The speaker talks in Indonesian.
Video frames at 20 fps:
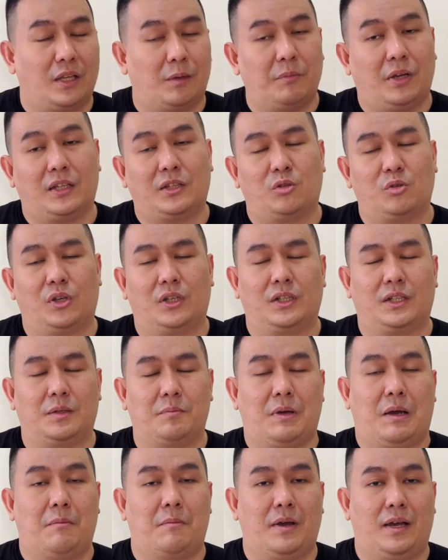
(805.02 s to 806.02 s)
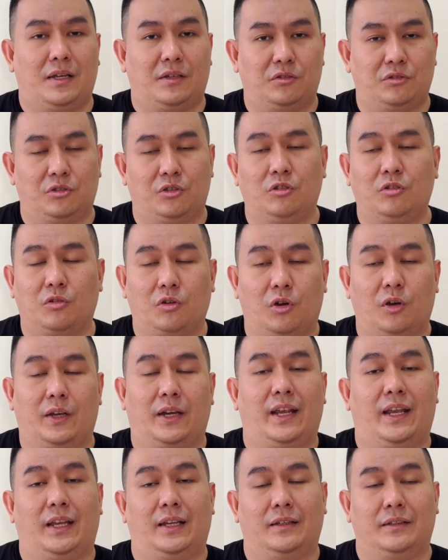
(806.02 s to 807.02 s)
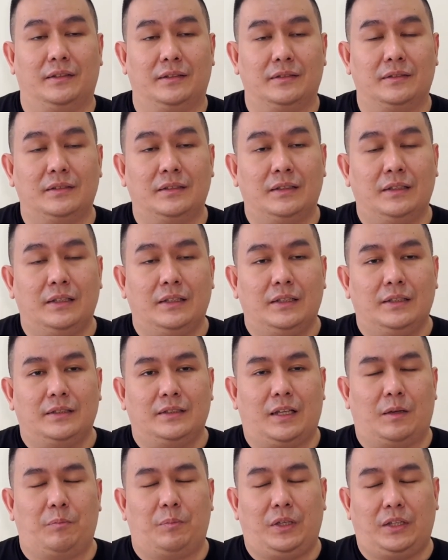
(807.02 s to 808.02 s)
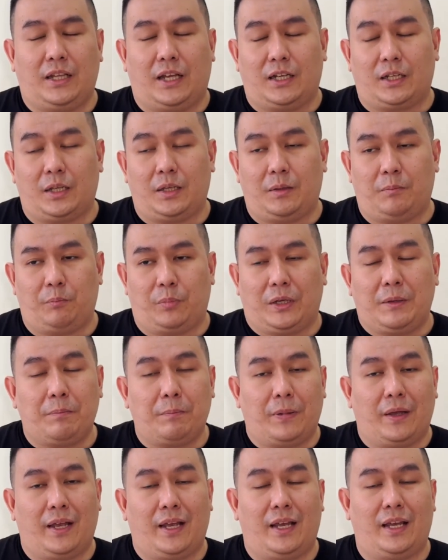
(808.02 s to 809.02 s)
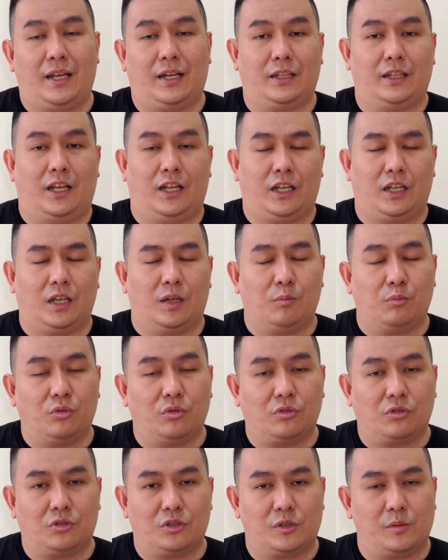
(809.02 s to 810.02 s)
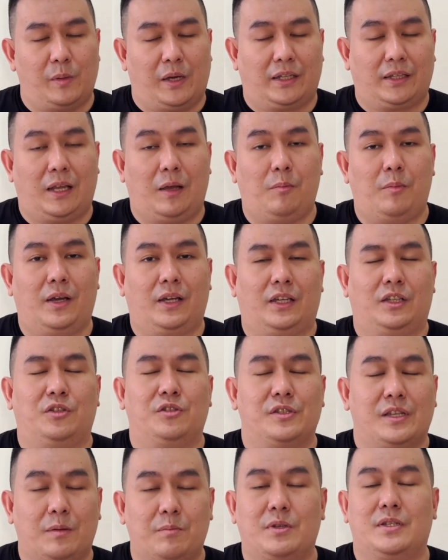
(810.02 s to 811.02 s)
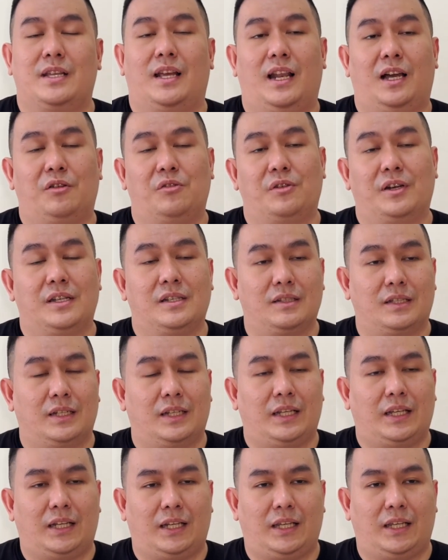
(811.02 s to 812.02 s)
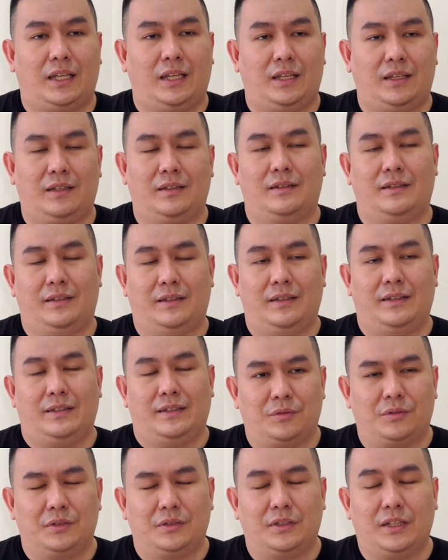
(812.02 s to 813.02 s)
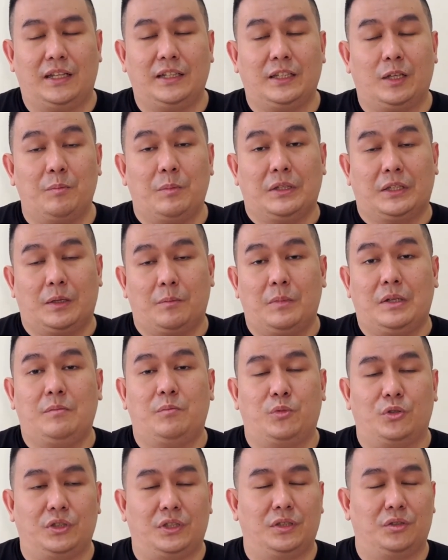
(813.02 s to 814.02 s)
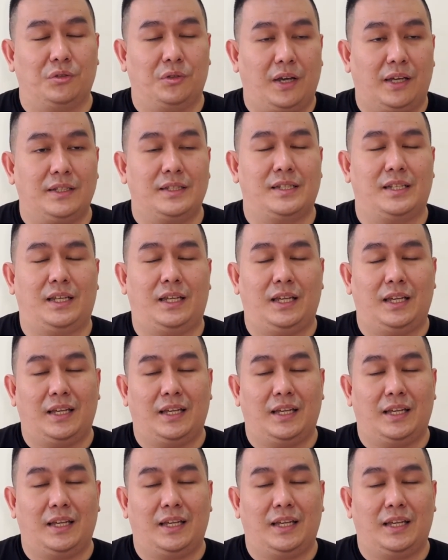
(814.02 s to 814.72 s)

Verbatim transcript: bantuan ke mamah untuk goreng tapi dari prepare dari ngebungkus martabak itu saya bisa lakukan sendiri dan teman-teman puji Tuhan sih